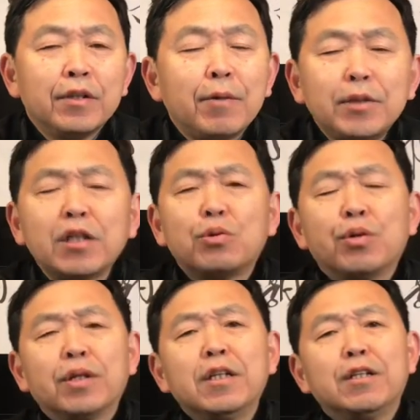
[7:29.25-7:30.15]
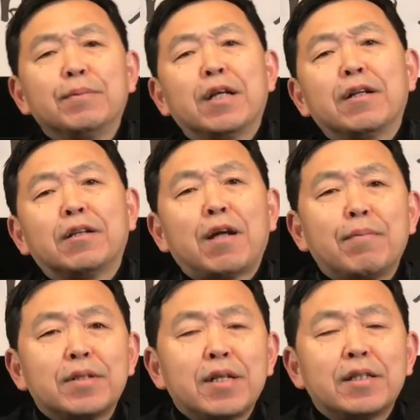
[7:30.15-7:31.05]
那么这个群里面呢，他
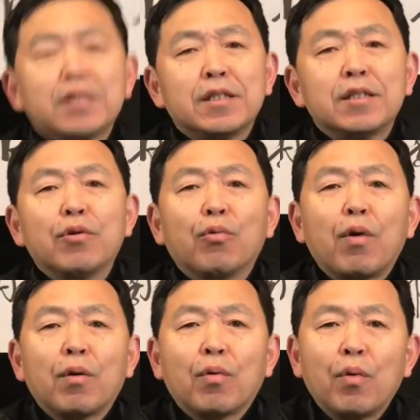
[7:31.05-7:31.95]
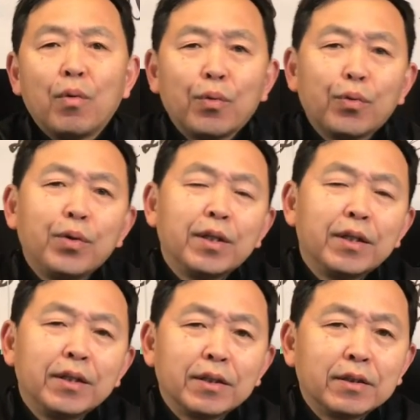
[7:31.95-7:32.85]
们在进行有关郭文贵
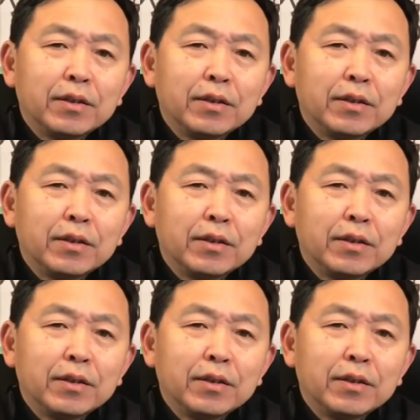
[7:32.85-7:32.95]
的一